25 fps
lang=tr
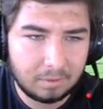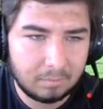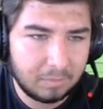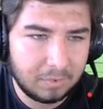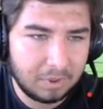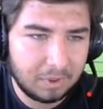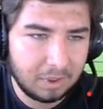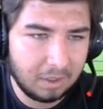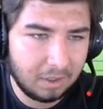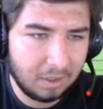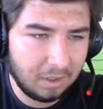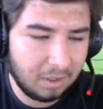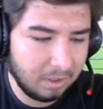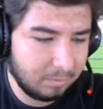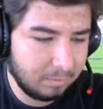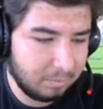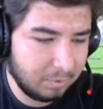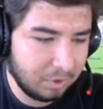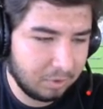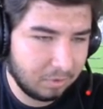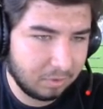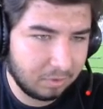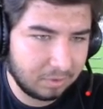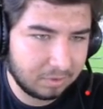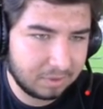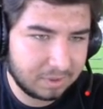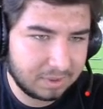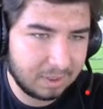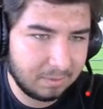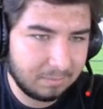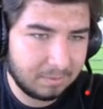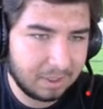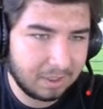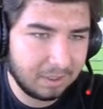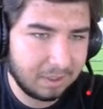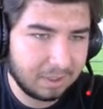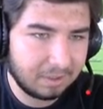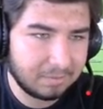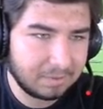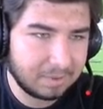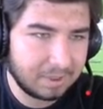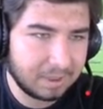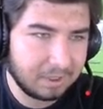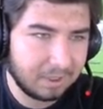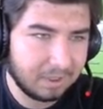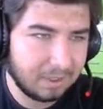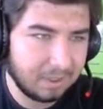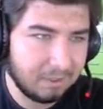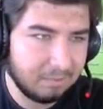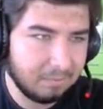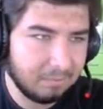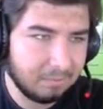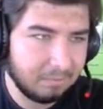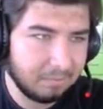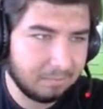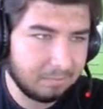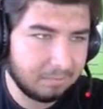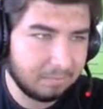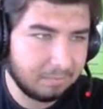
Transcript: Bir de albino zebralarımıza gidelim.